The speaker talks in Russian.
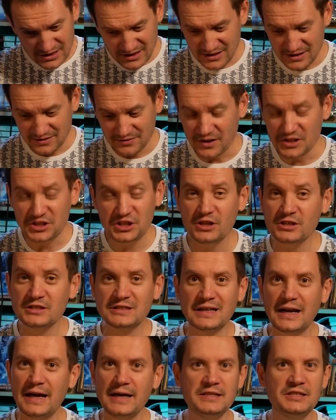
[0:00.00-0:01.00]
Э, вообще,
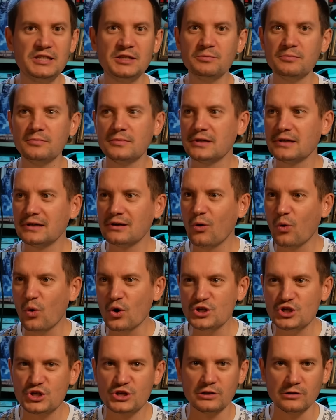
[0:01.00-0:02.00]
Strike Team
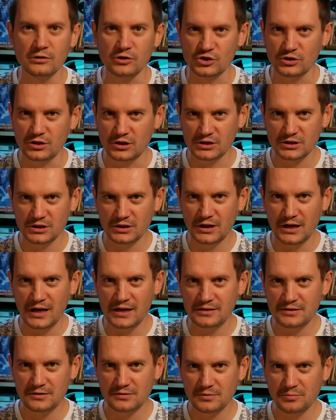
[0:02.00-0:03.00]
очень сложно
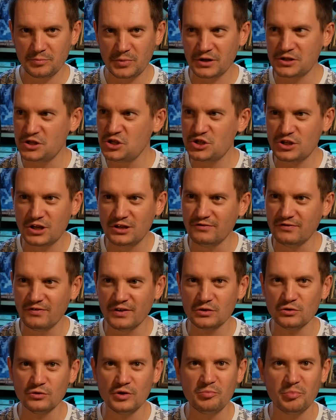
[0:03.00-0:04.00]
разыграть. Практически
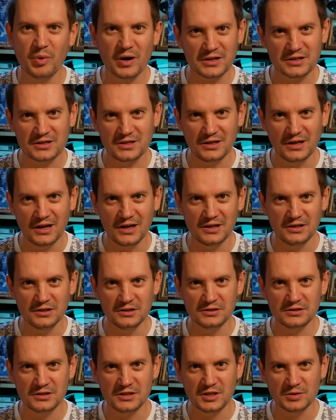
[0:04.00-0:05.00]
в одной партии я
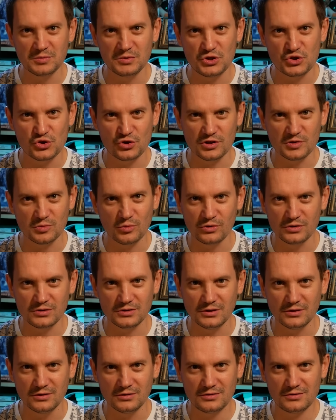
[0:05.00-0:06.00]
с этим ничего не смог
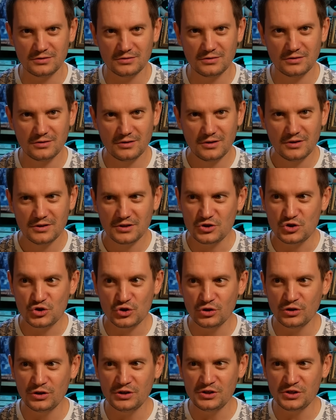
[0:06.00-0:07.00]
сделать.
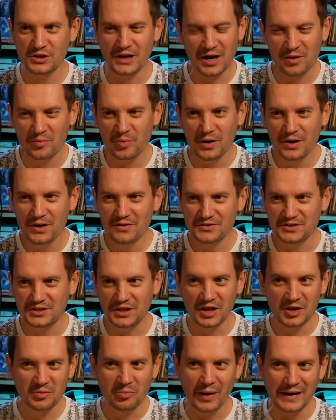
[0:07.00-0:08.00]
Еще и как бы
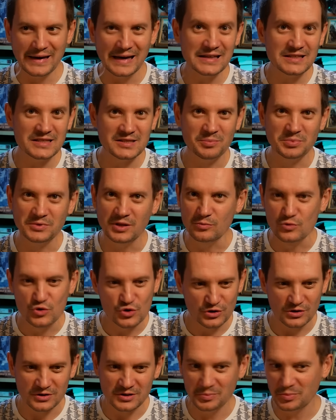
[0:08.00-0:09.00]
все их боятся, потому
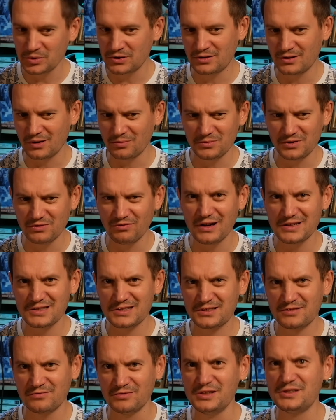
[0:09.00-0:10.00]
что типа там
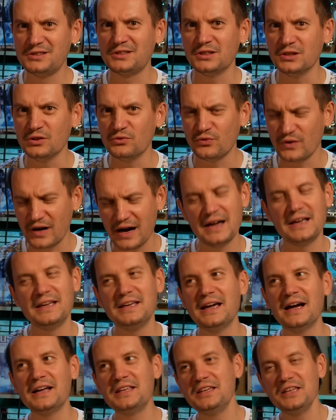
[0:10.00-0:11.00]
20 выстрелов, а,
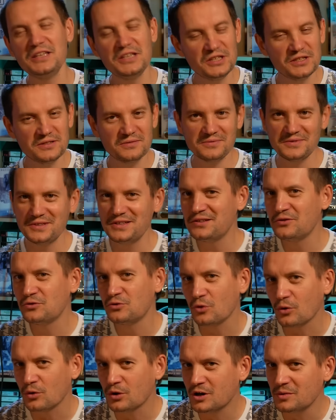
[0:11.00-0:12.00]
и они
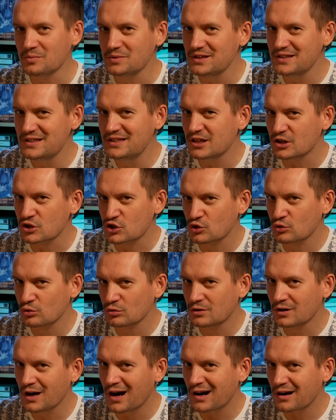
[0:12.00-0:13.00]
толком не держат
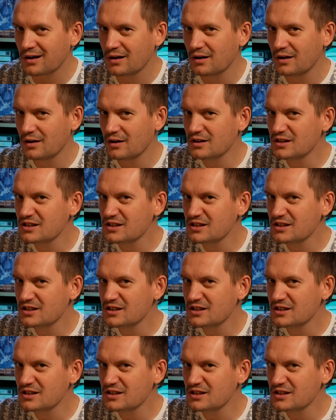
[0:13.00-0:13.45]
удар.